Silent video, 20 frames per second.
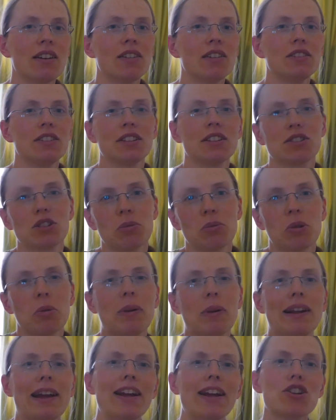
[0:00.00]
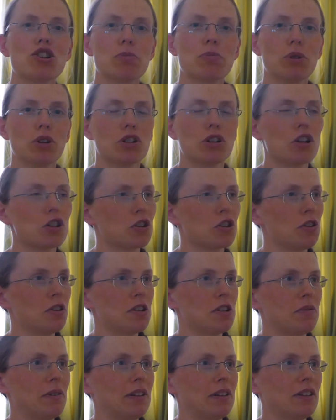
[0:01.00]
Und jetzt kommt nochmal der Endsport.
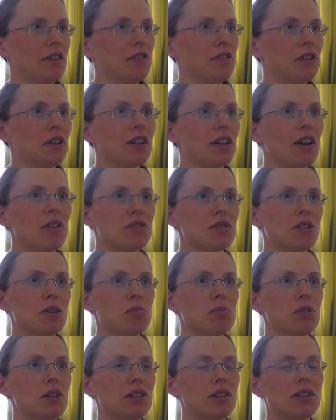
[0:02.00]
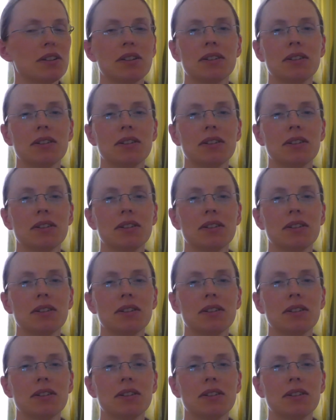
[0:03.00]
Schönes Wetter für die Draußengeburt.